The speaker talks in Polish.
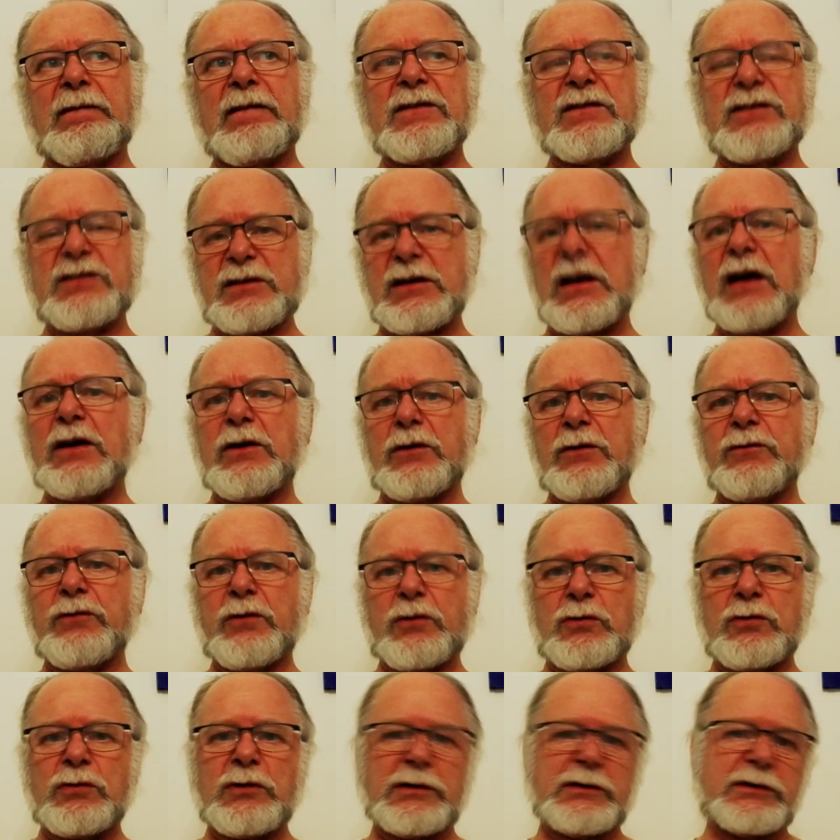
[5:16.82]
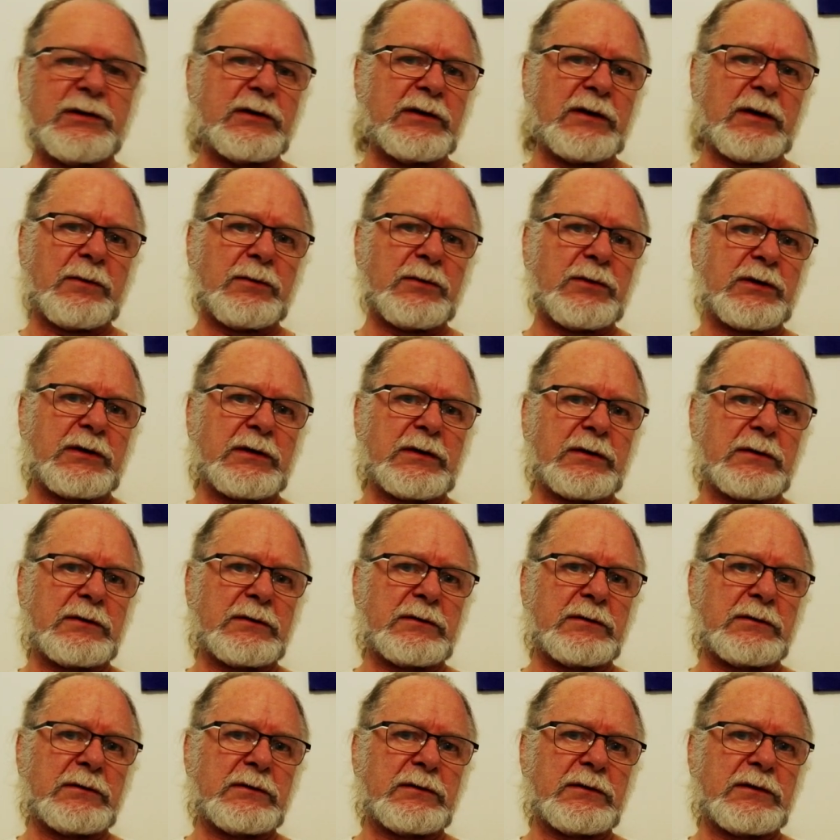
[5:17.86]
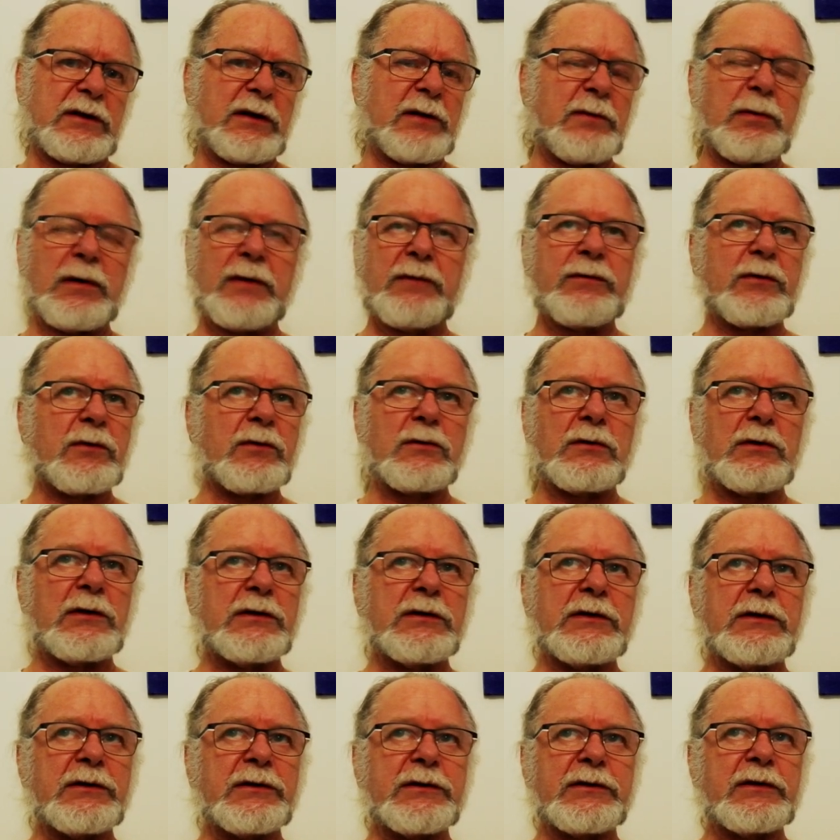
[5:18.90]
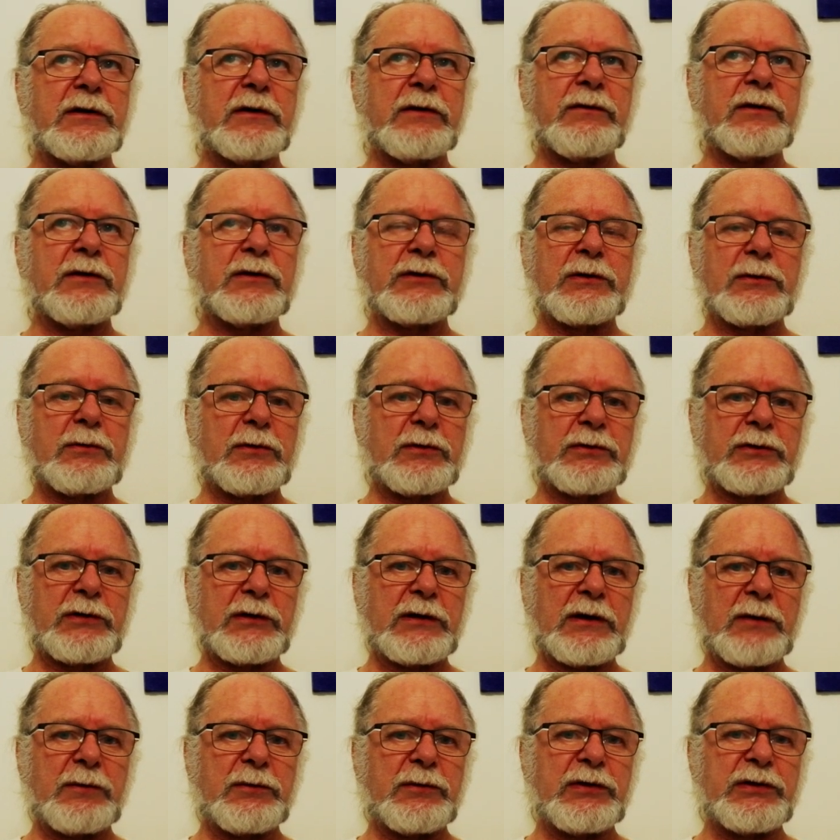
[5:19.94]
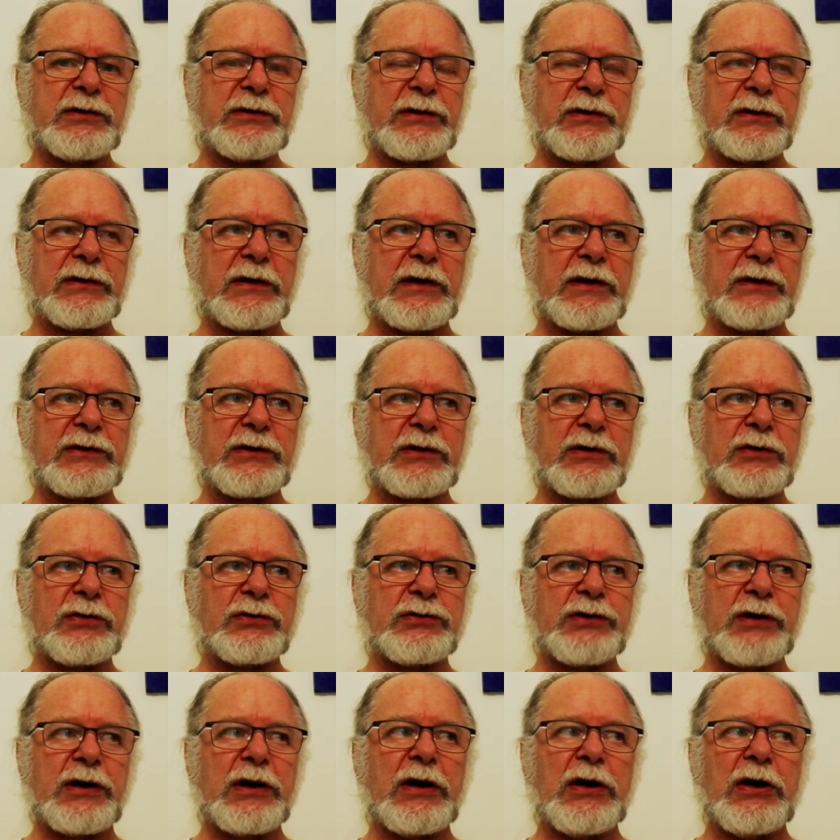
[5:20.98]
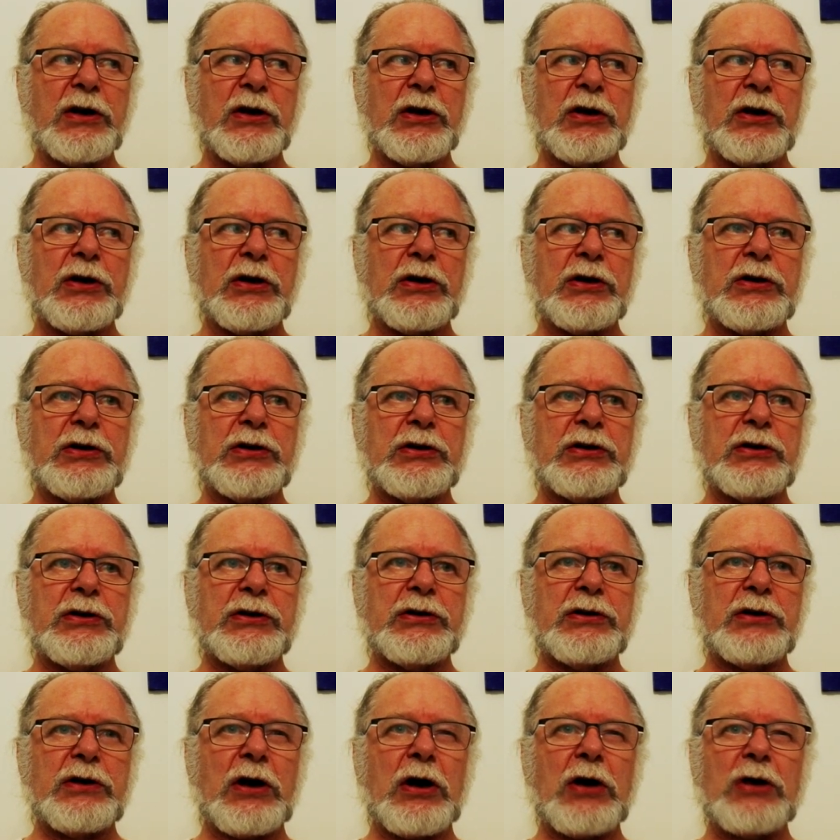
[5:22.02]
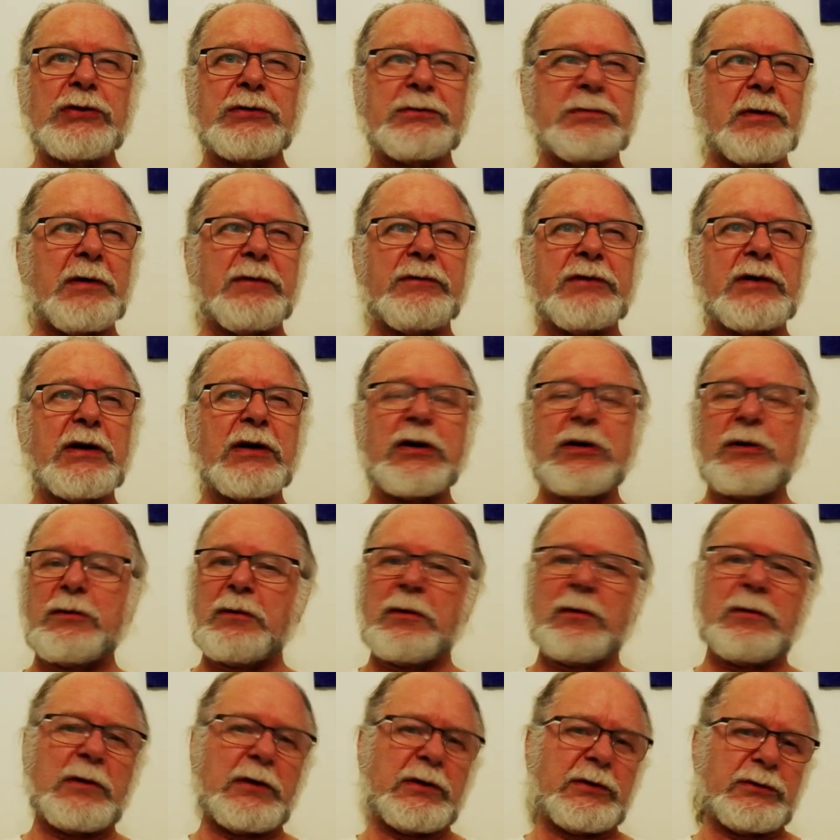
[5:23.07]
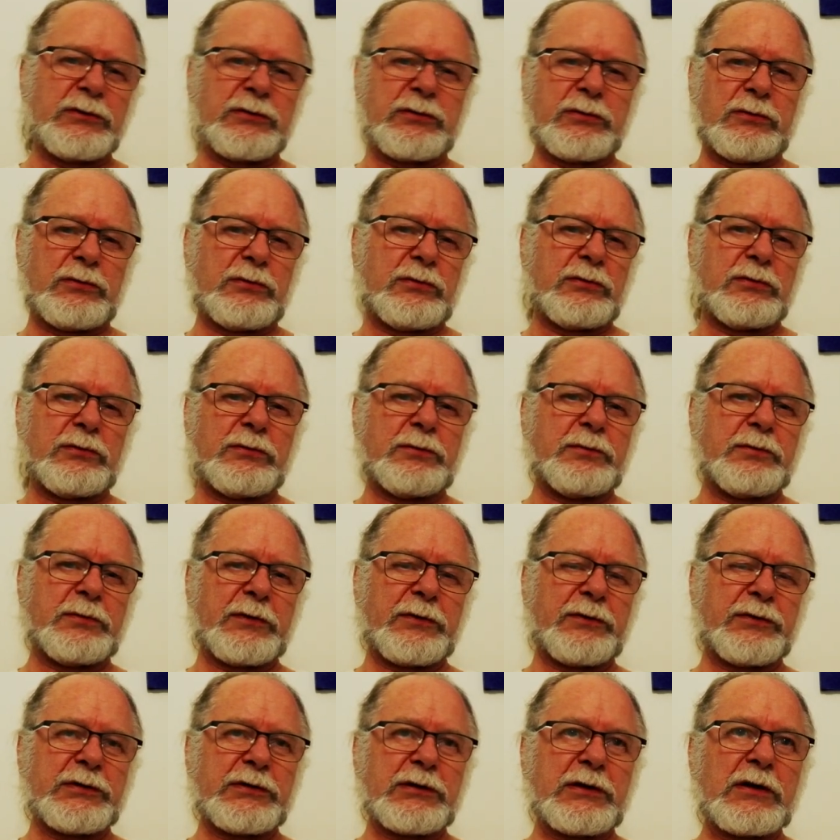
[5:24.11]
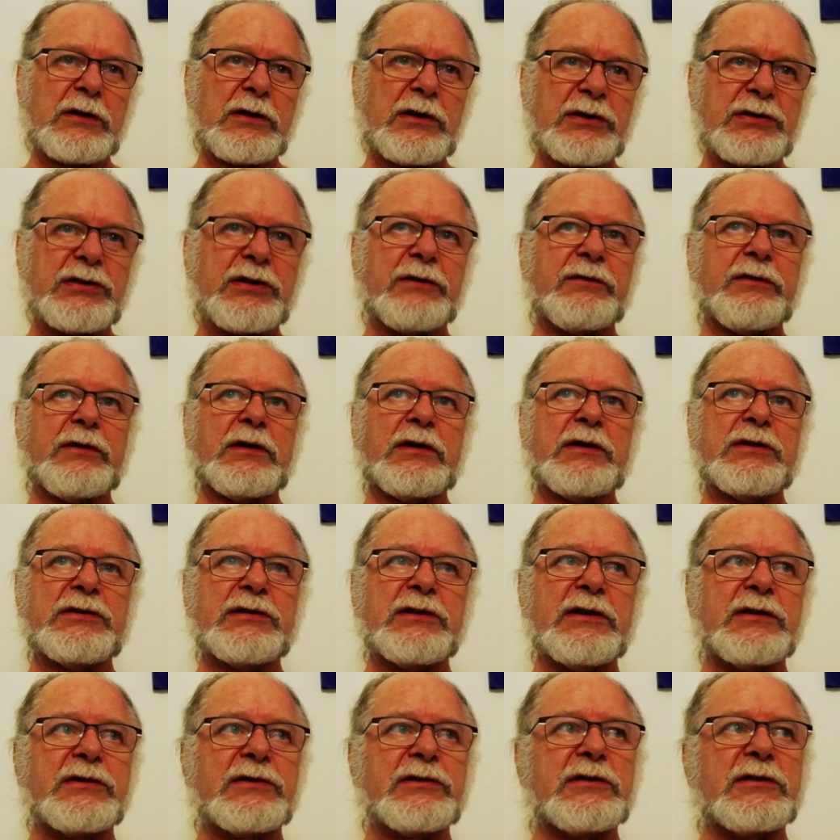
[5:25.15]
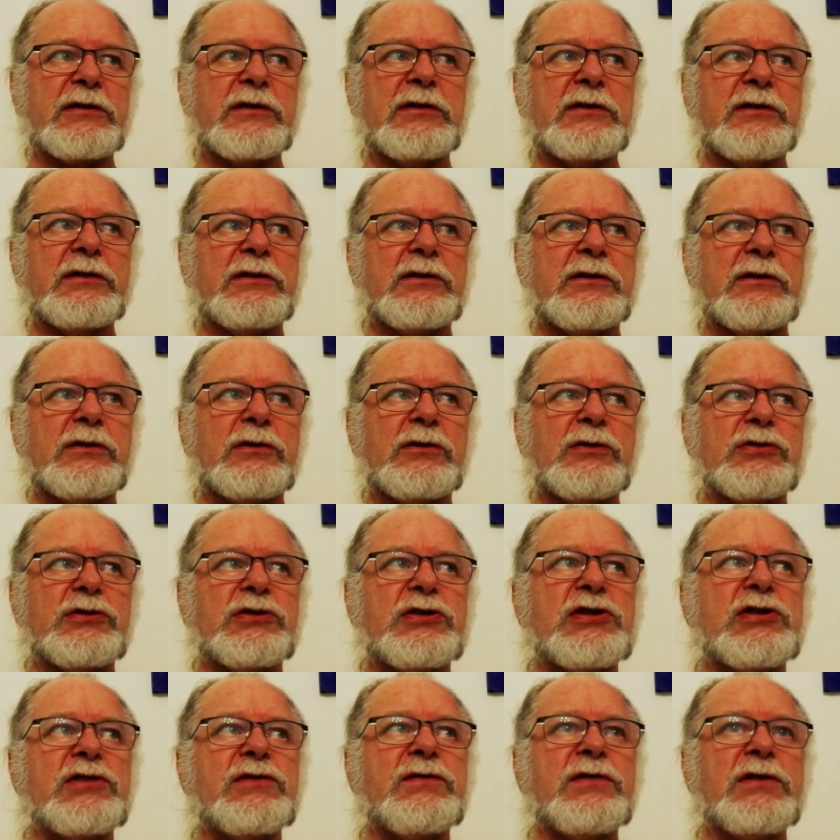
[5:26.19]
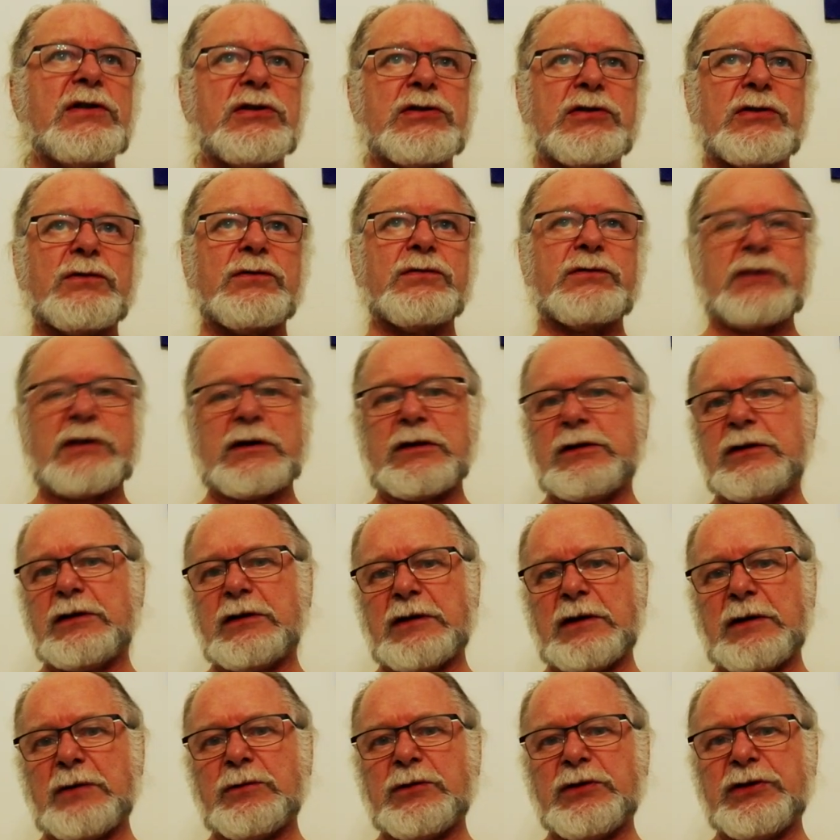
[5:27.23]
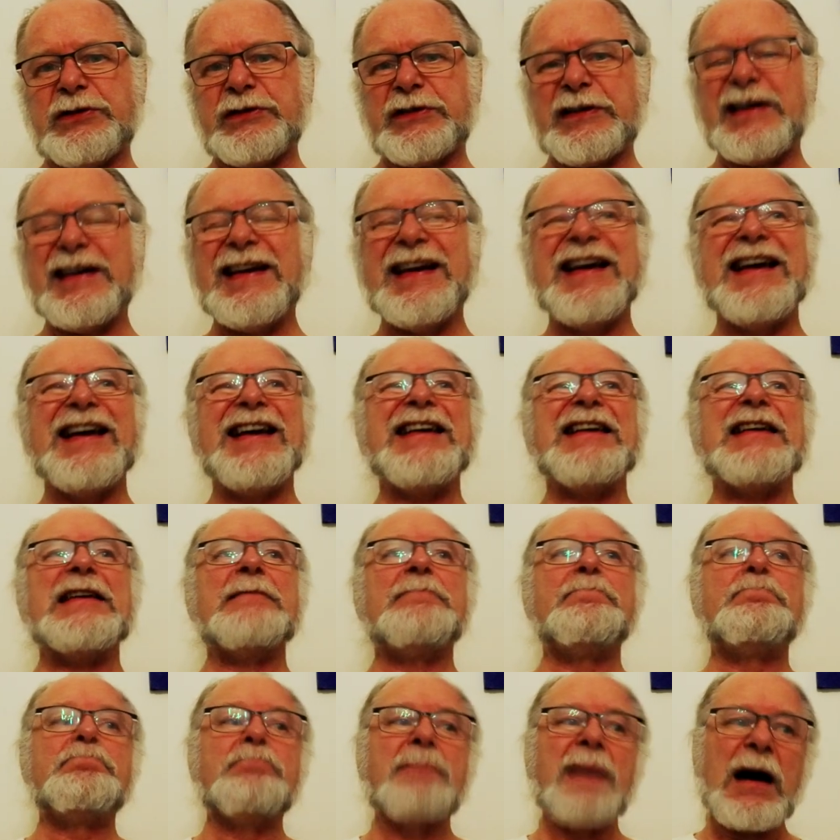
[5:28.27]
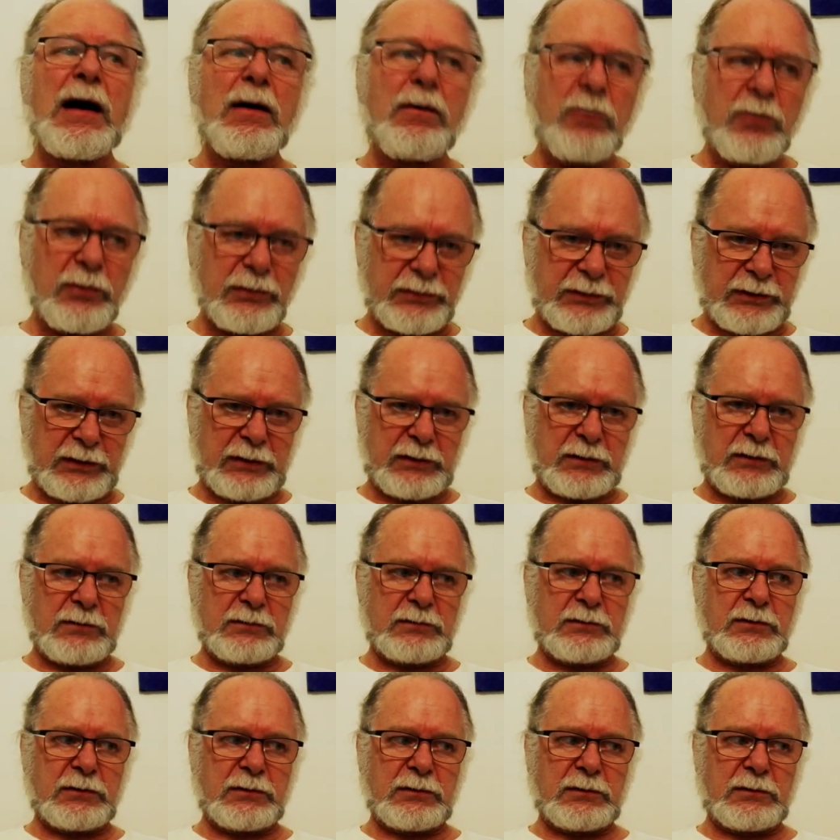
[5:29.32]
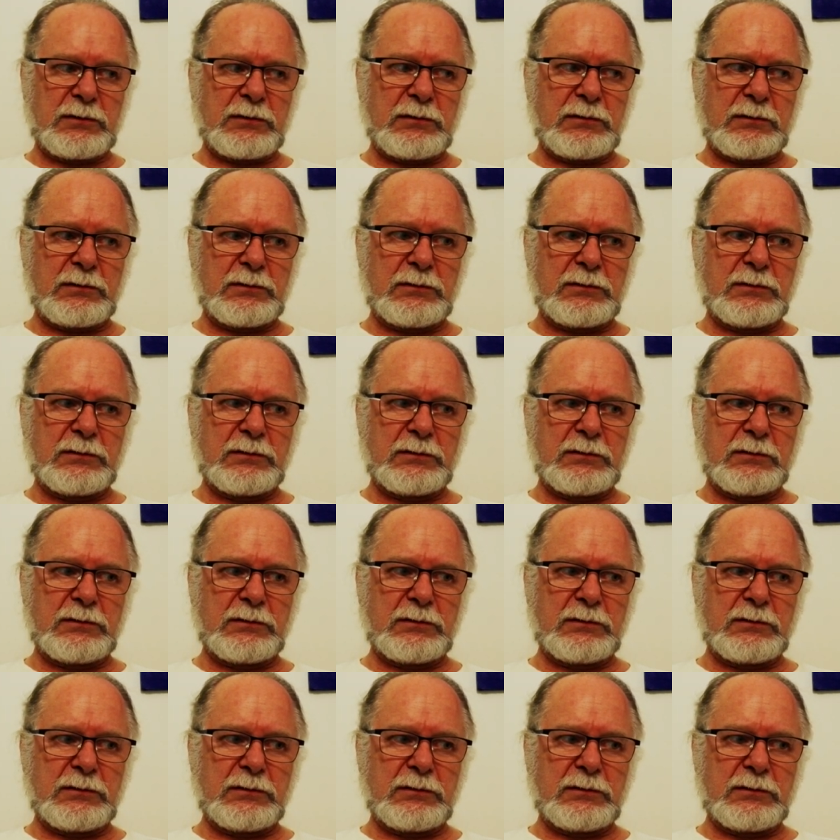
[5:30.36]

znają w ogóle dynamikę. Chyba w ogóle nic nie wiedzą o dynamice, dlatego że e, od pewnego momentu profesor Leszek Weres e, ćwiczył w tej dynamice i mało tego, to